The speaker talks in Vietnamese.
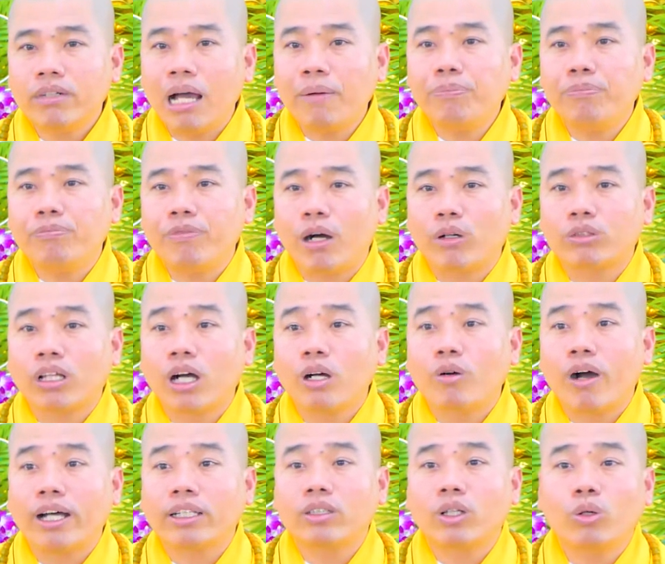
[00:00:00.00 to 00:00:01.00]
đắp vào
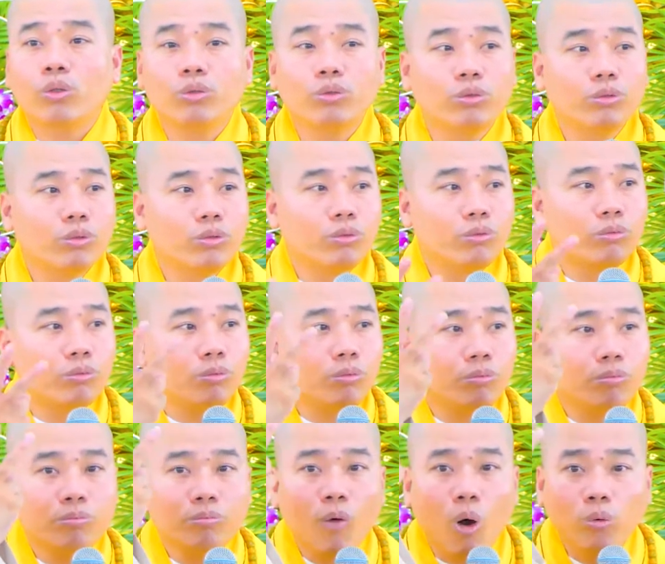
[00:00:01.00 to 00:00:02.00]
thờ khóa tu
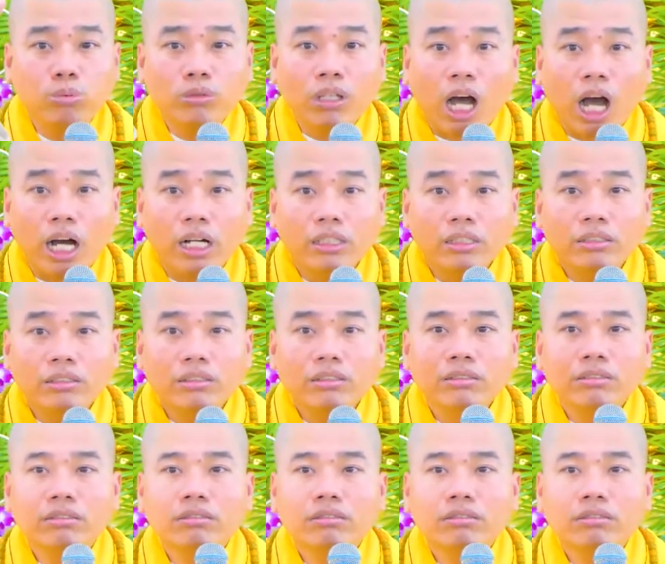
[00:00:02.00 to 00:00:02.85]
4 thờ